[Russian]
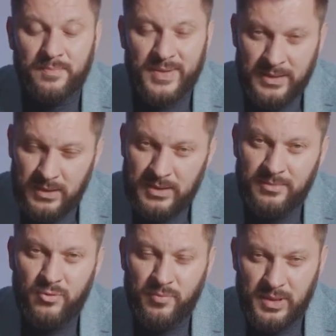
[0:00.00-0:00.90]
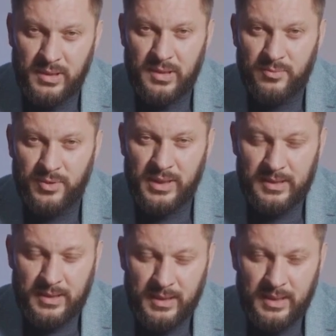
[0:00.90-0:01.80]
Пройдите мою программу «Я
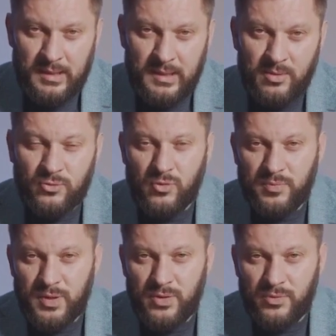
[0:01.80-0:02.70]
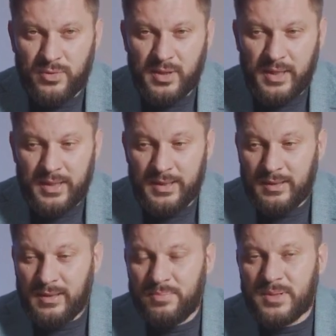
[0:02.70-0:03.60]
такая одна, удобная или уникальная».
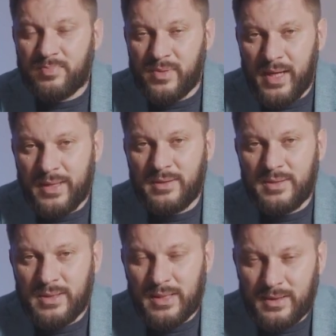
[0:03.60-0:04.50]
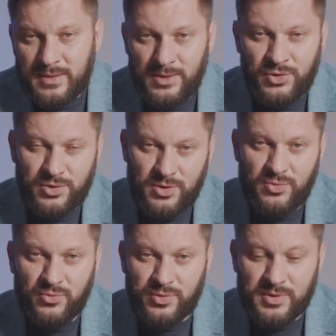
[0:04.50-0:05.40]
Это бесплатный диагностический
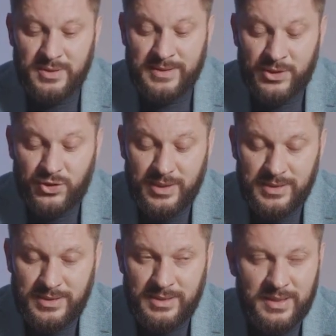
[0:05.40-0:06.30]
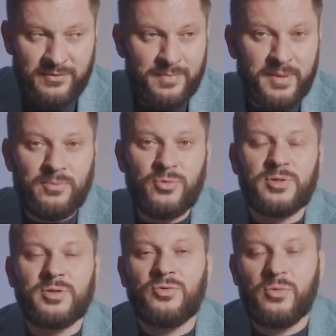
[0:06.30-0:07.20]
курс. За 6 дней вы
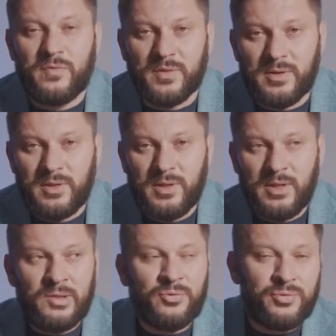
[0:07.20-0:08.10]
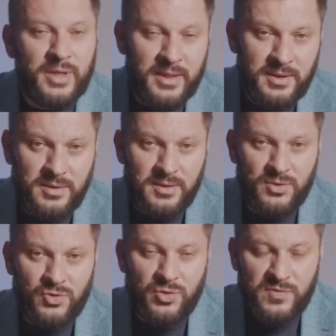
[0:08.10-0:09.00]
поймете, кто вы, куда идти,
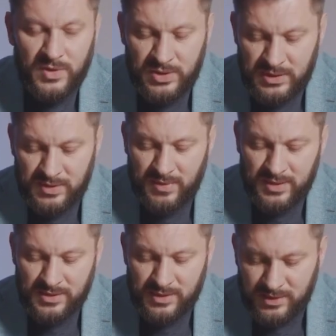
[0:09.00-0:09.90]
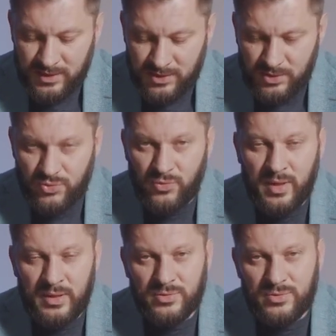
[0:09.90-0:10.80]
что с вашей самооценкой,
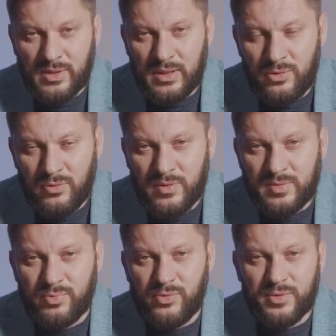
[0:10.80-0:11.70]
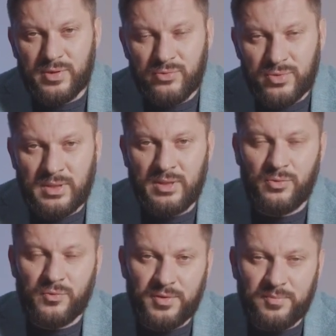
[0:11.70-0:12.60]
сексуальностью, какие у вас блоки,
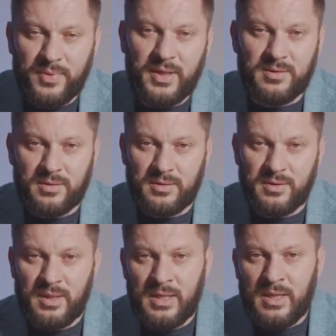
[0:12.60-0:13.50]
установки, паттерны,